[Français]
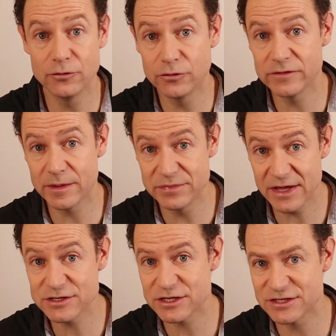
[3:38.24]
Et le deuxième
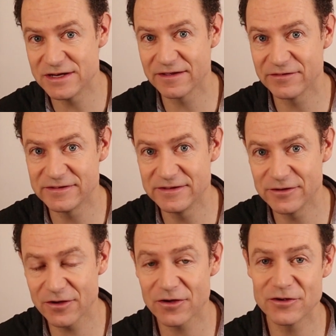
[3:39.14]
piège chez les
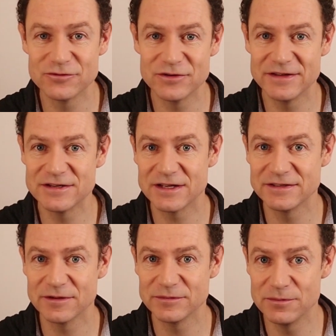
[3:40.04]
investisseurs, je vous l'ai déjà
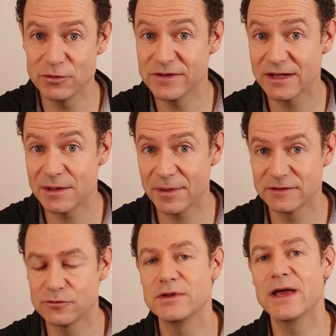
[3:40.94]
dit un petit peu, c'est que les
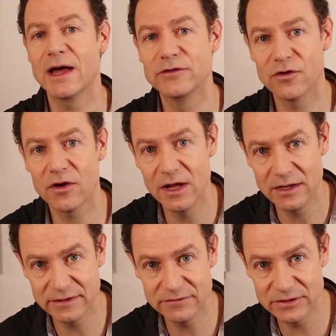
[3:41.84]
particuliers adorent
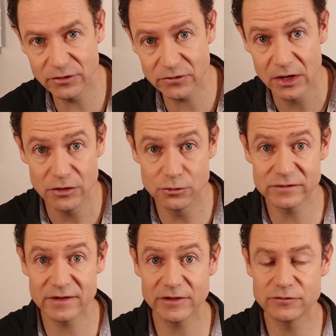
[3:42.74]
les dividendes,
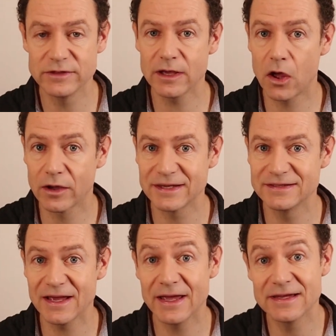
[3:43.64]
donc ça va devenir un
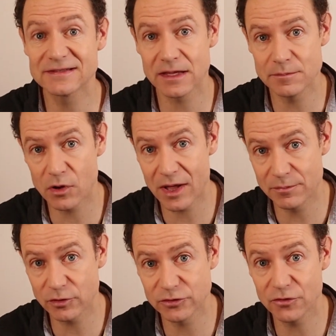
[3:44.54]
critère extrêmement
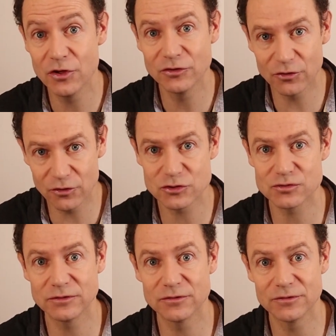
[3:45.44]
important dans leur
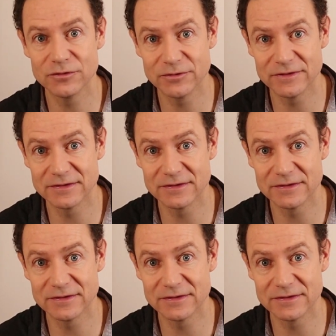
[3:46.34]
choix de,